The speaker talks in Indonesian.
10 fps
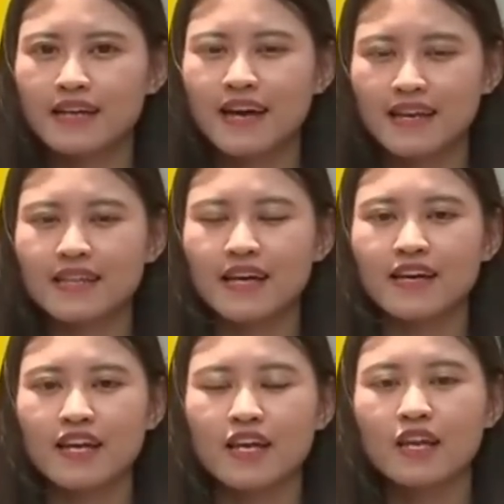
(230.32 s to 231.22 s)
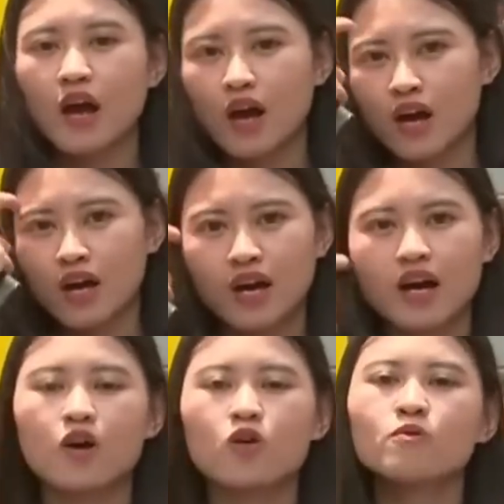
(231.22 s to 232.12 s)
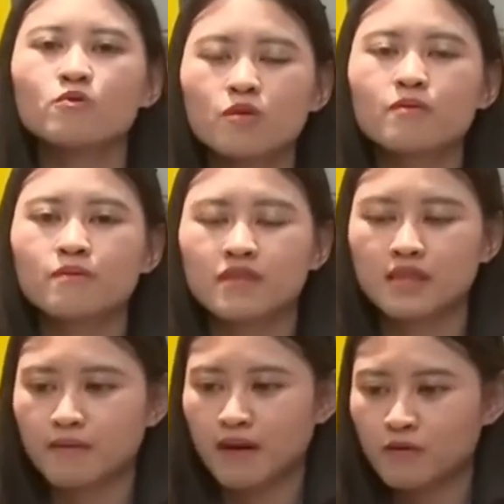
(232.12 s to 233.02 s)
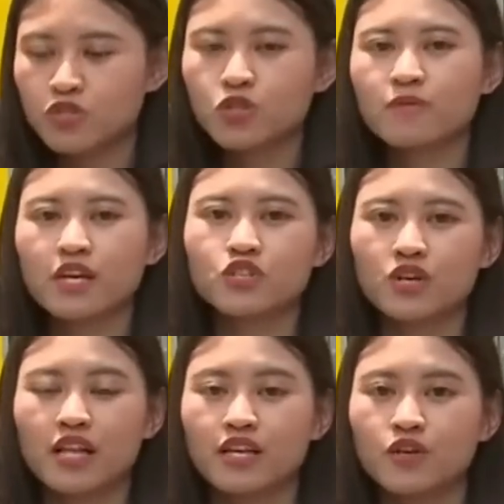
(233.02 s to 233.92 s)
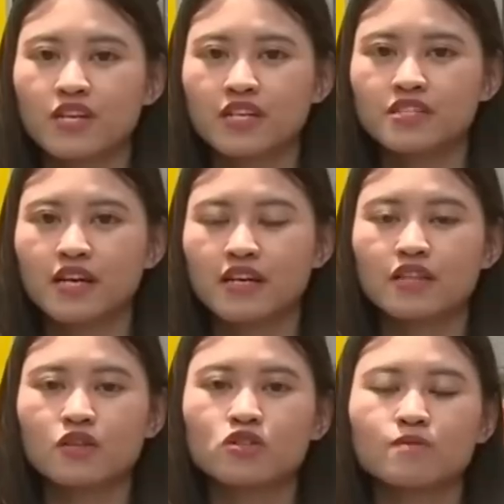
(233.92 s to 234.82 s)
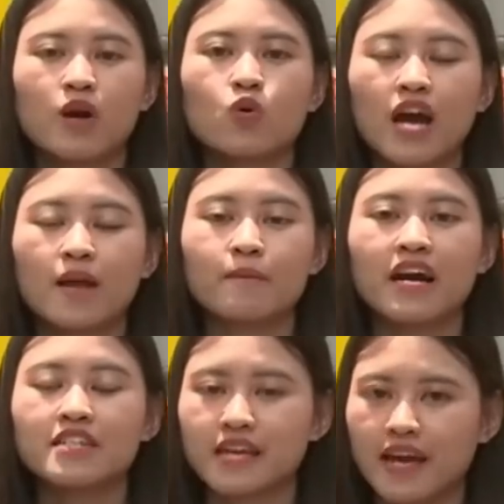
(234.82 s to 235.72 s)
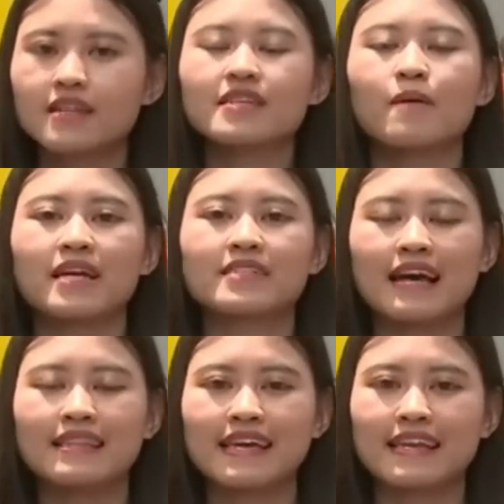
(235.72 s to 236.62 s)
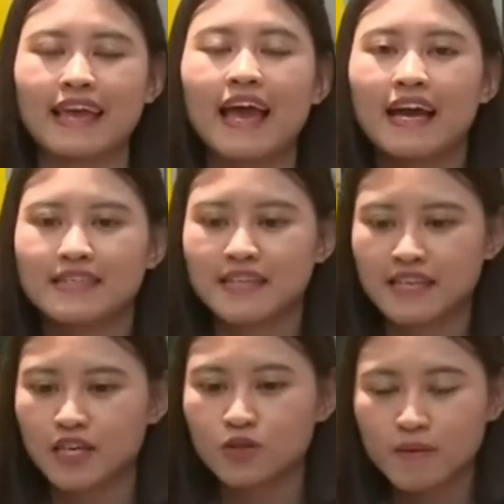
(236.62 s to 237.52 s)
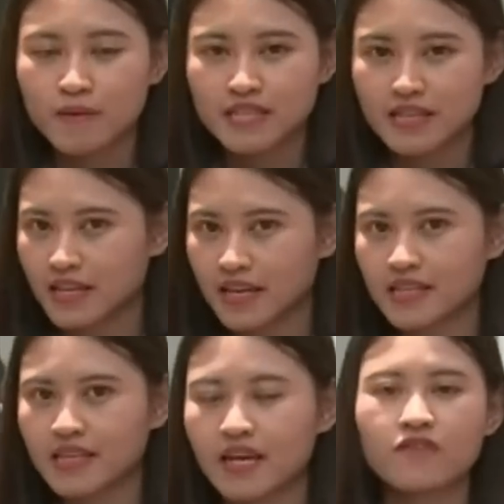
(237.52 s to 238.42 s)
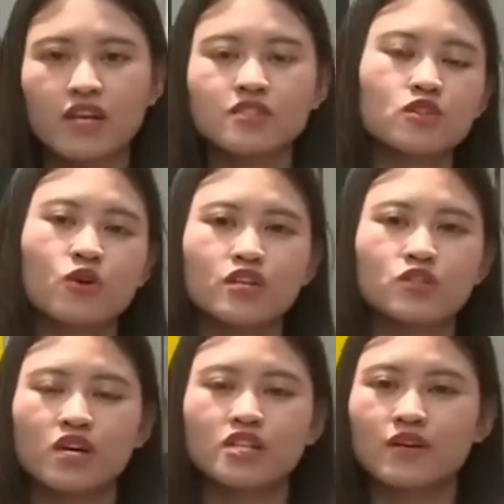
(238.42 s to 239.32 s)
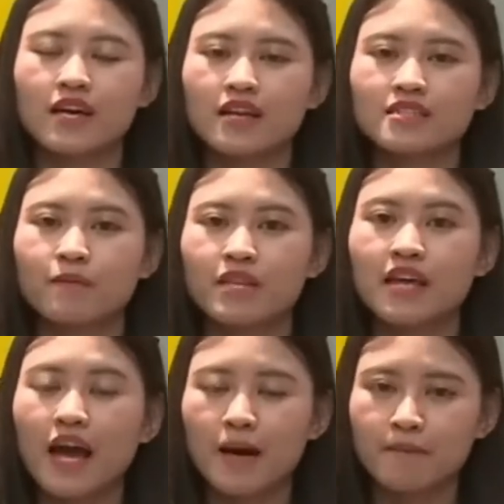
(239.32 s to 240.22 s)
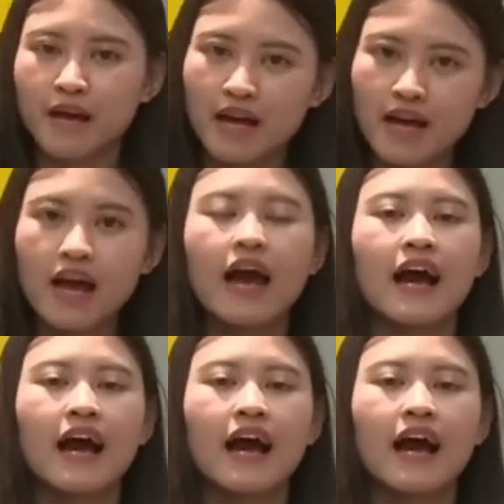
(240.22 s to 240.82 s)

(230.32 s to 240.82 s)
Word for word: dari layanan umum Museum Nasional Indonesia yang terus melakukan pengecekan sampai saat ini. Jadi itu yang masih kita nantikan Francisco dan juga saudara seperti apa